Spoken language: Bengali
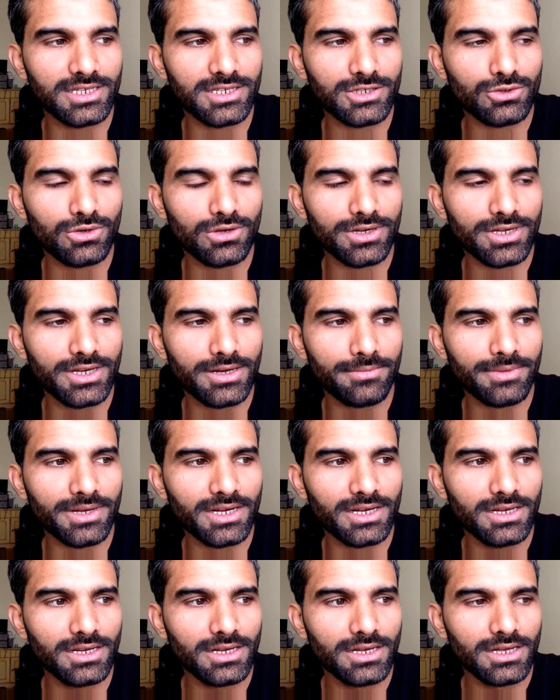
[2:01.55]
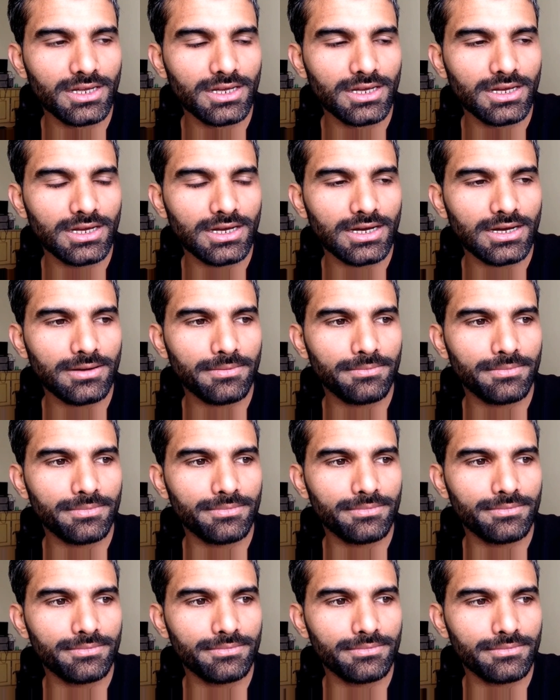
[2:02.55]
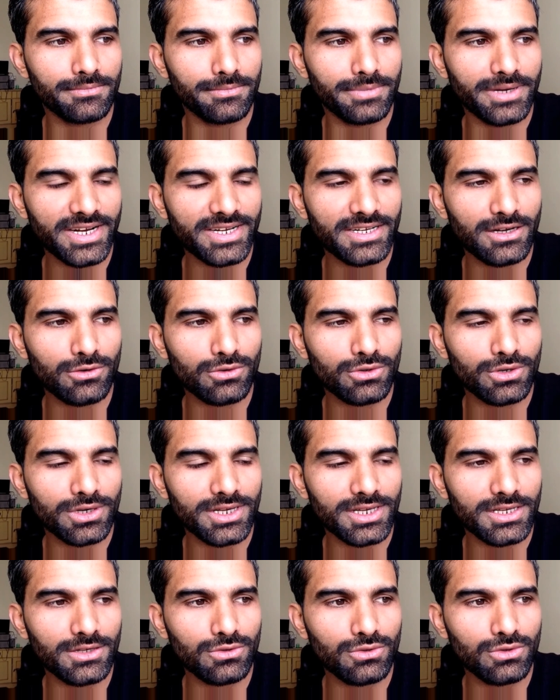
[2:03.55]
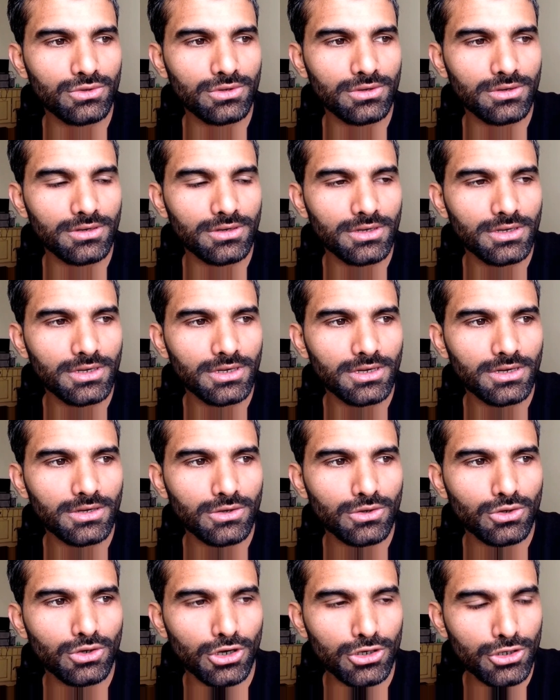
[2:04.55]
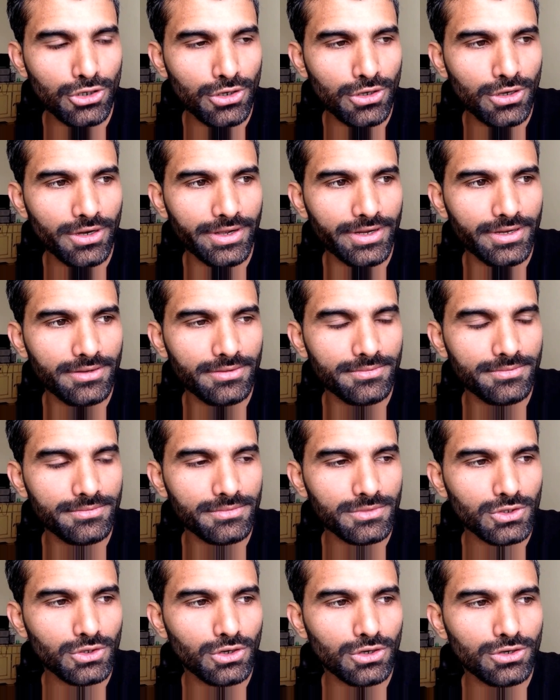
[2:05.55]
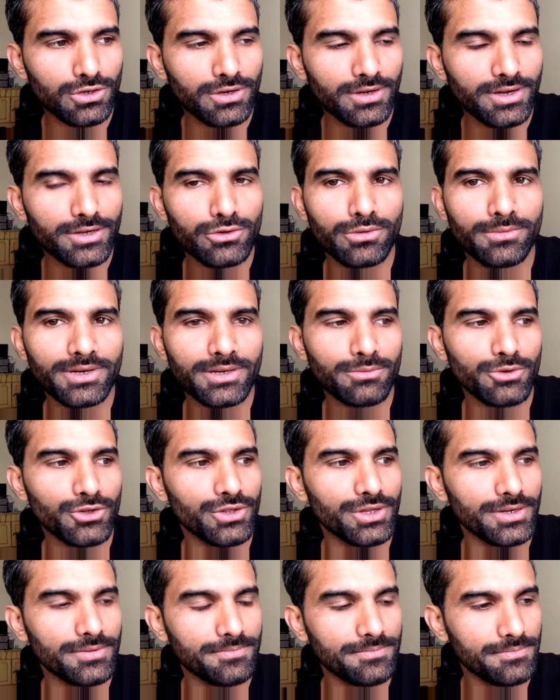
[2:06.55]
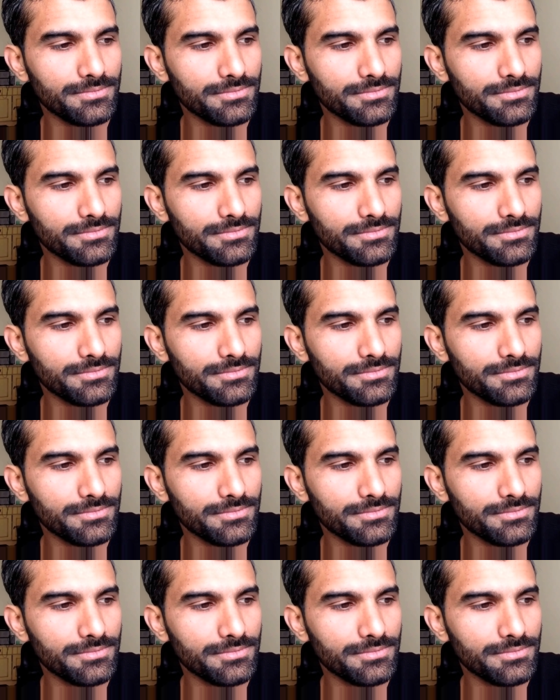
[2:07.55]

জিনিসগুলোকে আমরা ব্রেকডাউন করি কিন্তু গঠন হয় গঠন হয় ঘুমের মধ্যে